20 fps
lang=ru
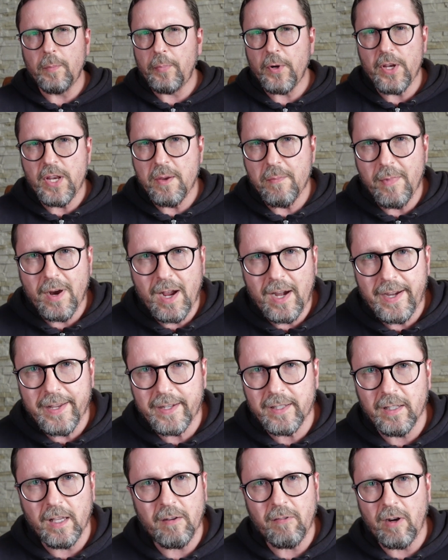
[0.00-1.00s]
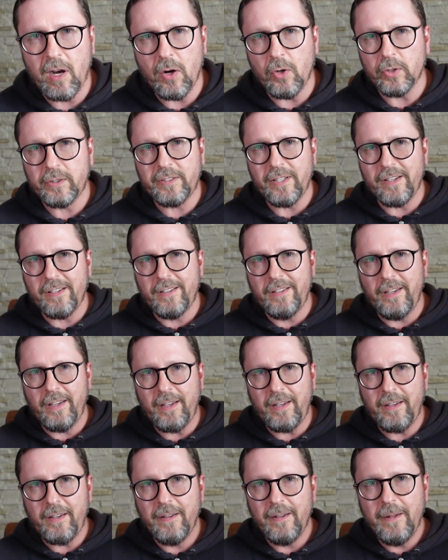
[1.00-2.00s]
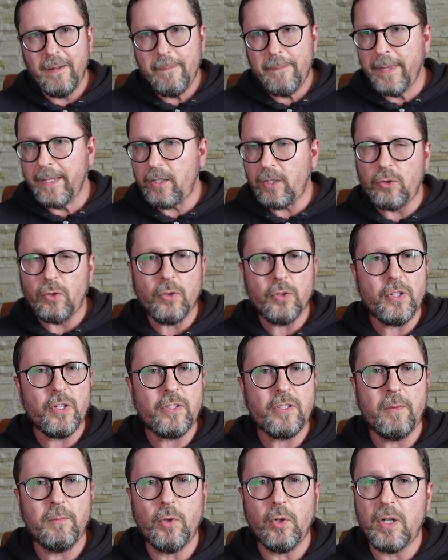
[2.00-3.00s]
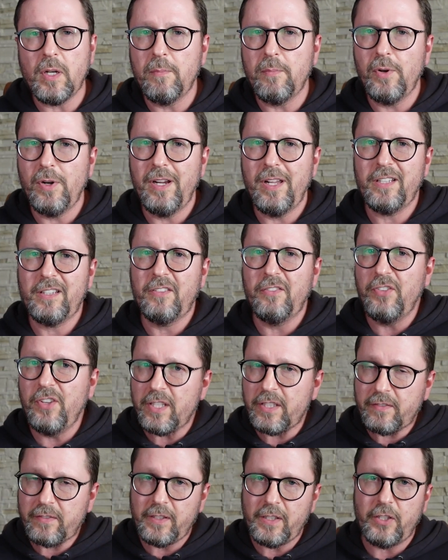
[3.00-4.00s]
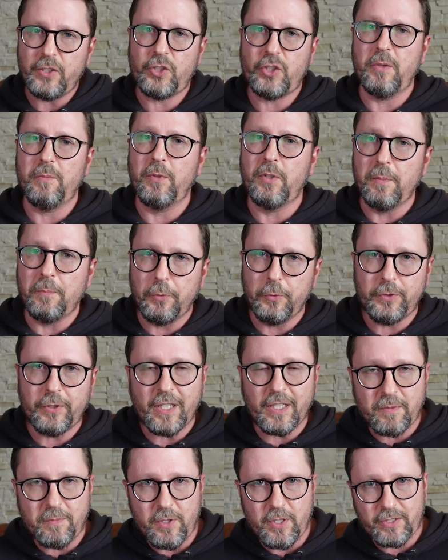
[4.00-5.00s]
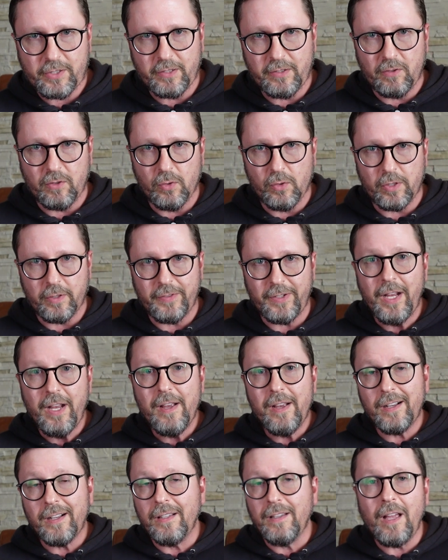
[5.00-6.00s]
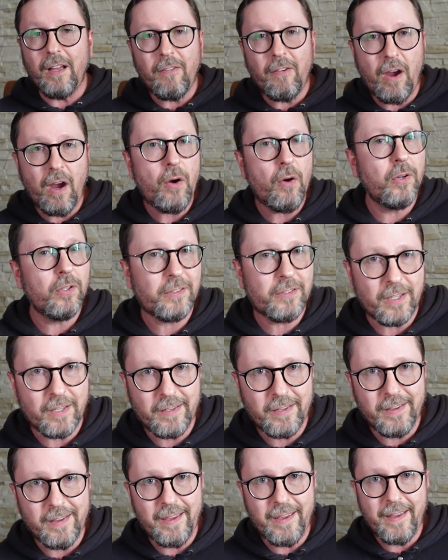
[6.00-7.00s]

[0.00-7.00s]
вы понимали, глава ОТГ, это должность намного более ответственная, чем депутат местного уровня. Глава ОТГ,